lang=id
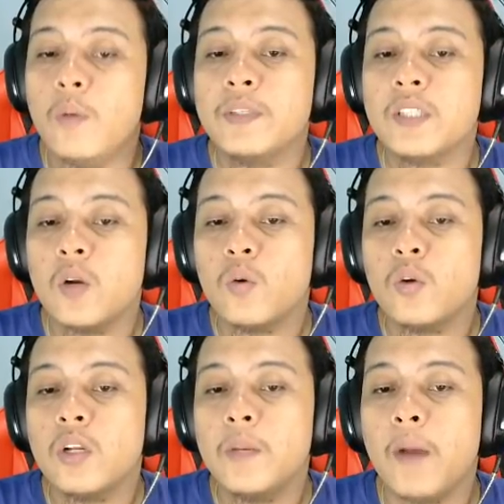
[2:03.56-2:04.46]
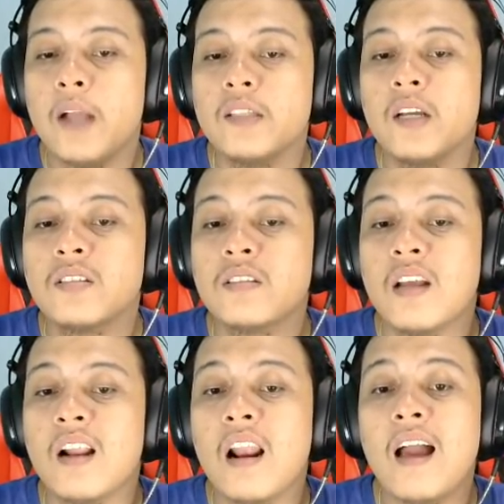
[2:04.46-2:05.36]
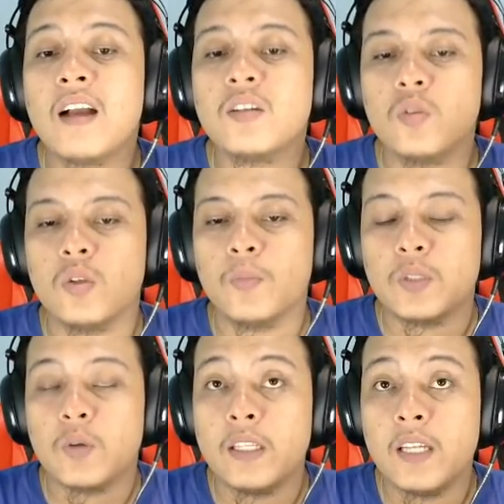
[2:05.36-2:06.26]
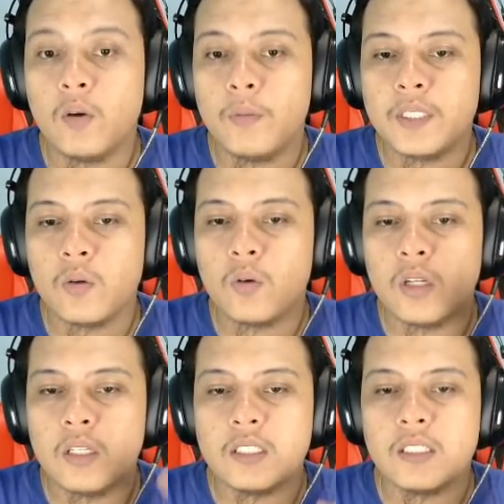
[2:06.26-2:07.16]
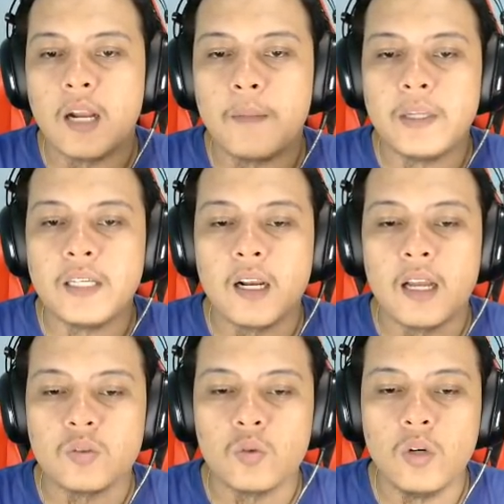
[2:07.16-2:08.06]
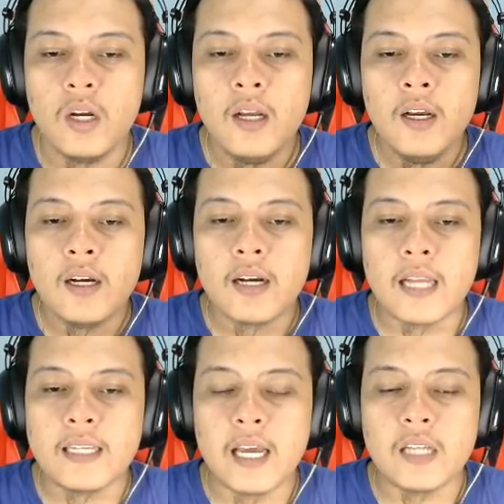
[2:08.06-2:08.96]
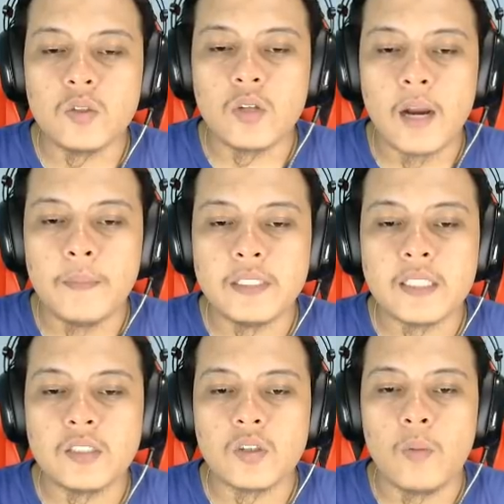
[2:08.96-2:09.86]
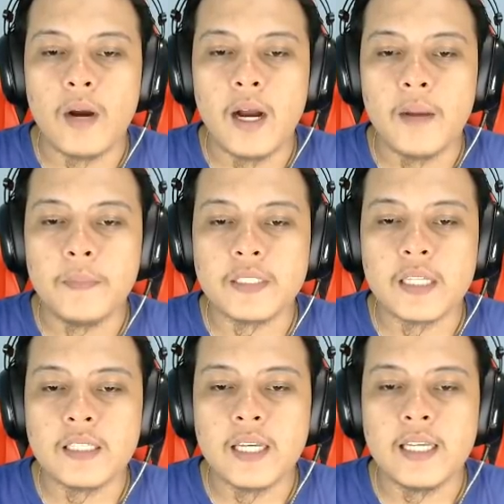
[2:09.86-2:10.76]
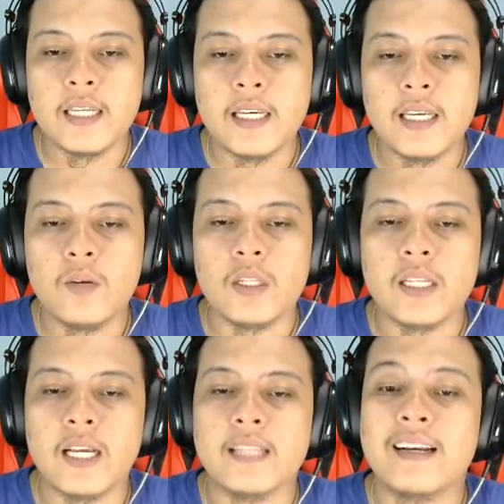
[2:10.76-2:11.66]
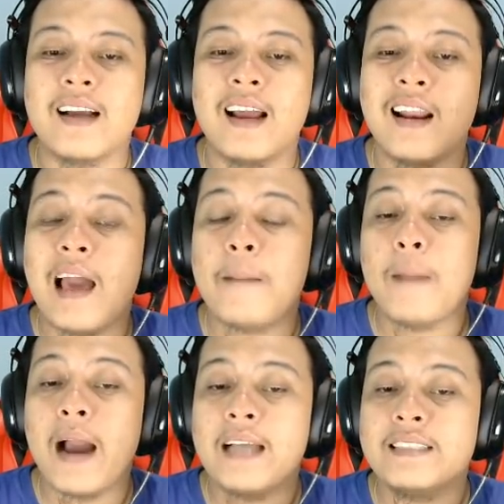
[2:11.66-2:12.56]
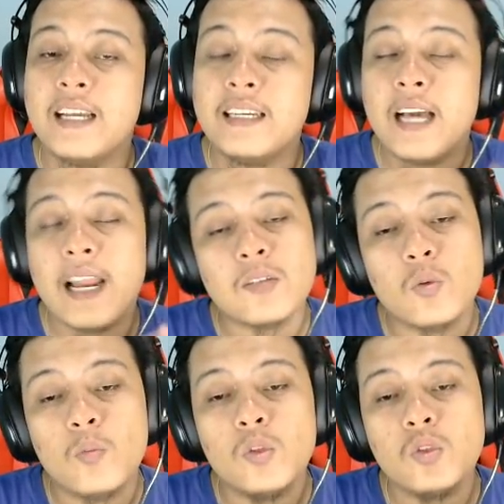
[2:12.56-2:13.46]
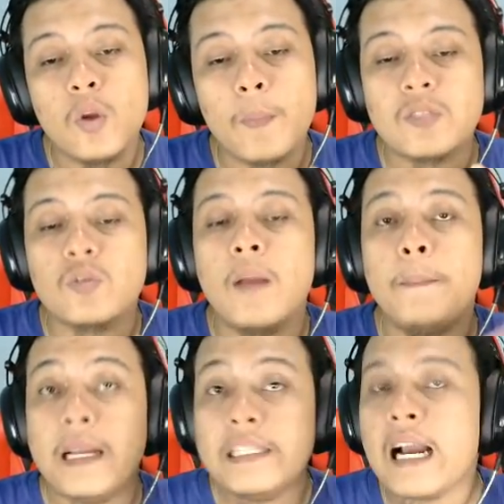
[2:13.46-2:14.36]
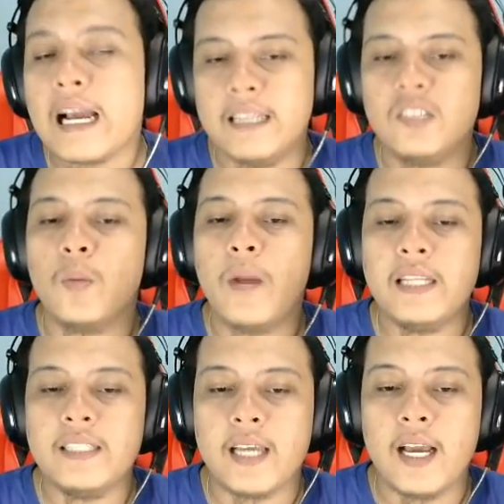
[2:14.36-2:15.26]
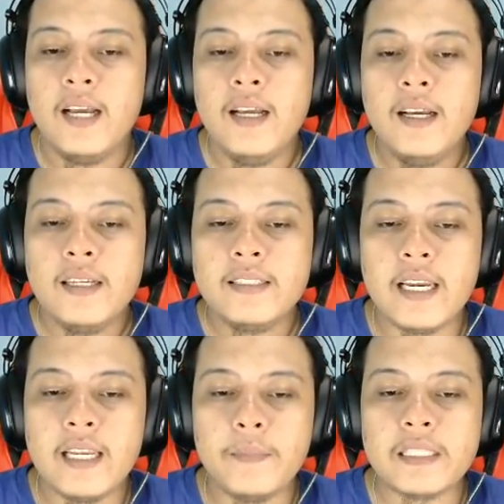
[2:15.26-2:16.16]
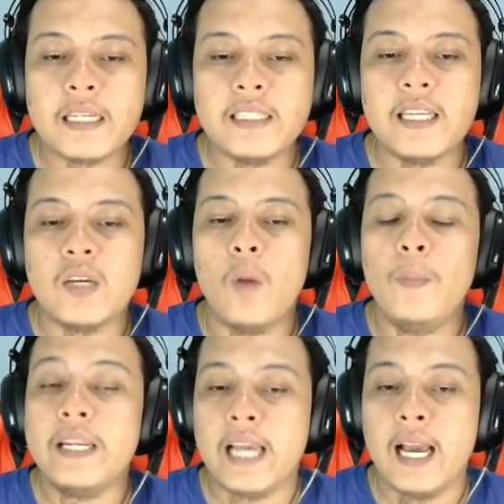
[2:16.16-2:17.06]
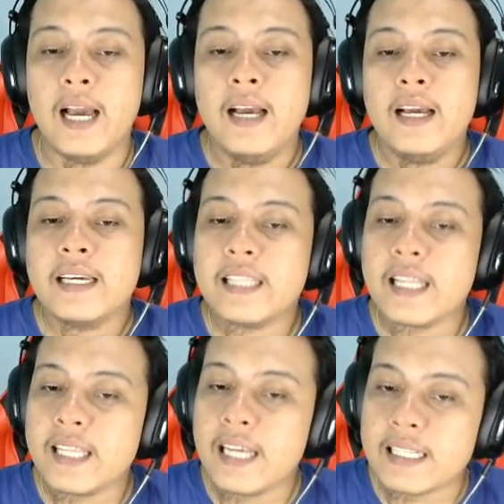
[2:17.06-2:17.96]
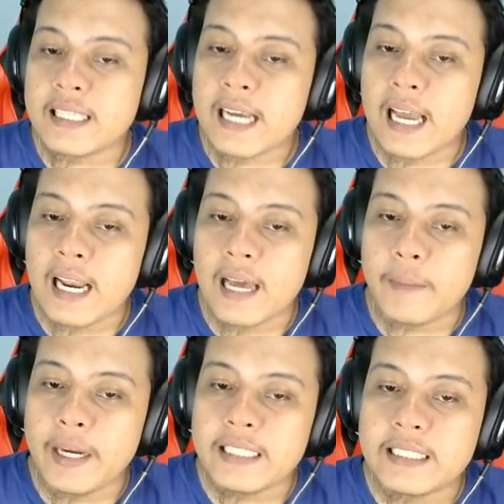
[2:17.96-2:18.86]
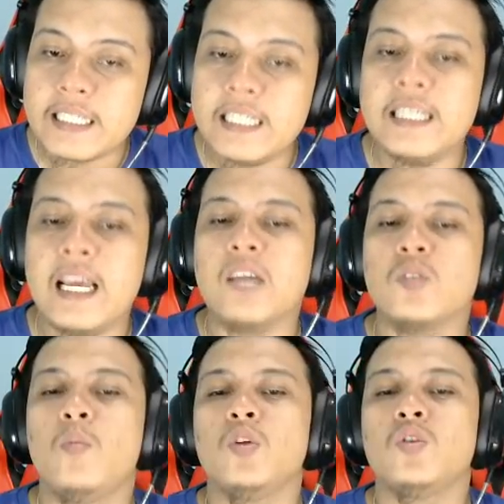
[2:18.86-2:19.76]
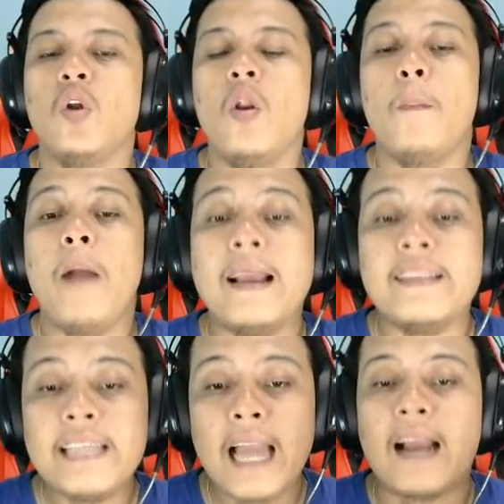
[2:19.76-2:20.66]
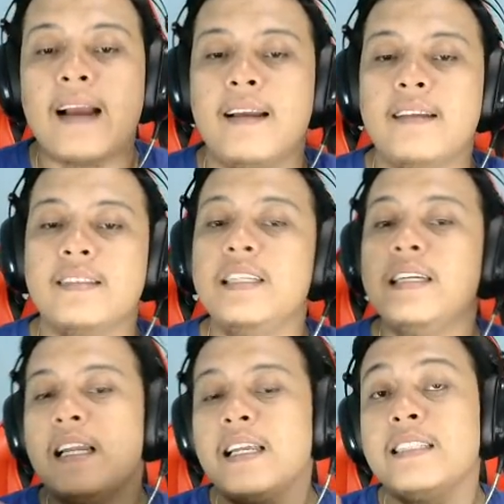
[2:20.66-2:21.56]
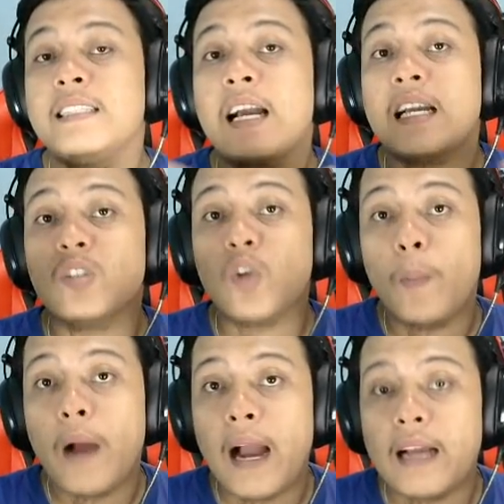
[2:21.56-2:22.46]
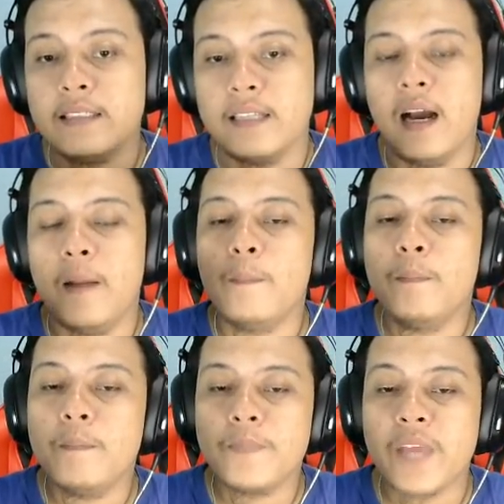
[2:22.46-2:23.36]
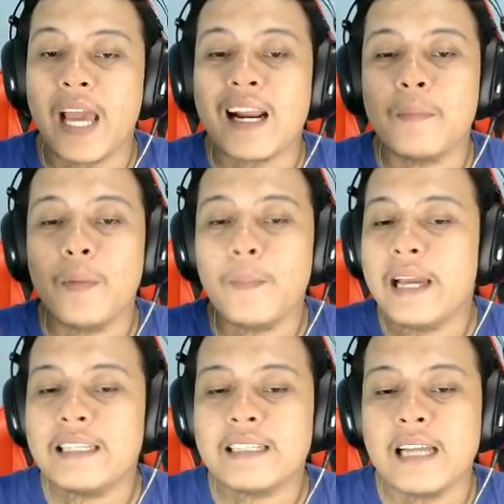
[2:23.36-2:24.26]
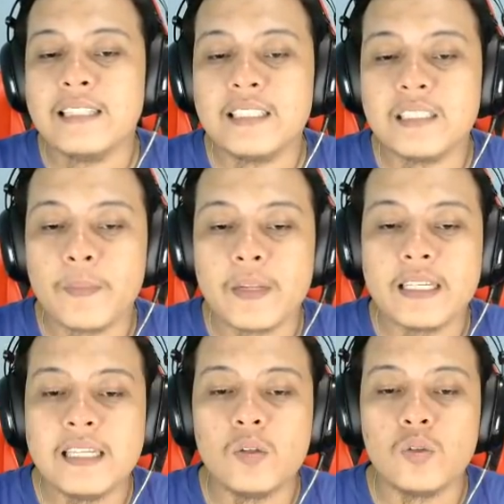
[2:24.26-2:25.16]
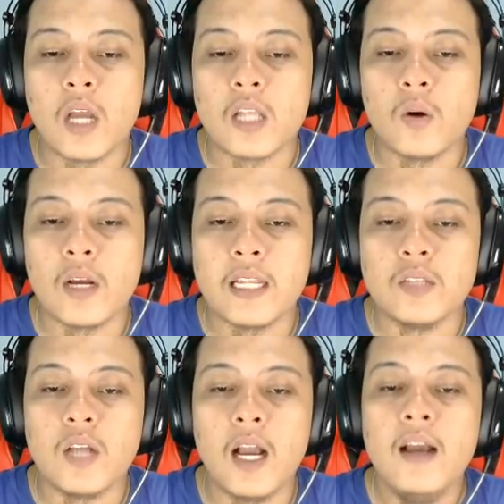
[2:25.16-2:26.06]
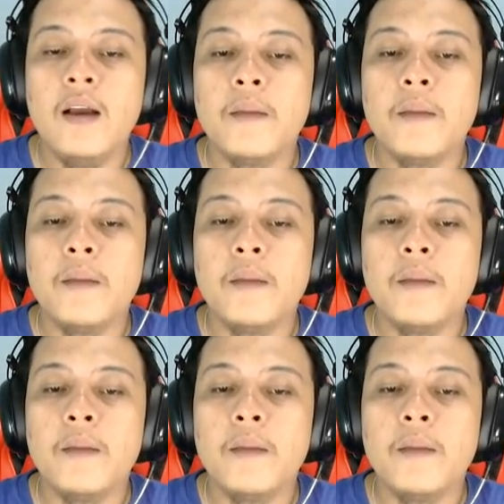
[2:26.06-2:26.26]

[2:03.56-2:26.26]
gue bisa nurunin banyak secara langsung gitu pasukannya gue bisa nurunin secara banyak langsung kalian juga bisa coba misalnya ini gue tinggal tekan lama aja dia langsung muncul pasukan banyak kalian coba aja ya jadi misalnya nih goblin ya kita tinggal tekan lama di sini dia langsung muncul banyak kan jadi kalian silahkan coba aja cara memainkannya seperti itu cuy atau kalian juga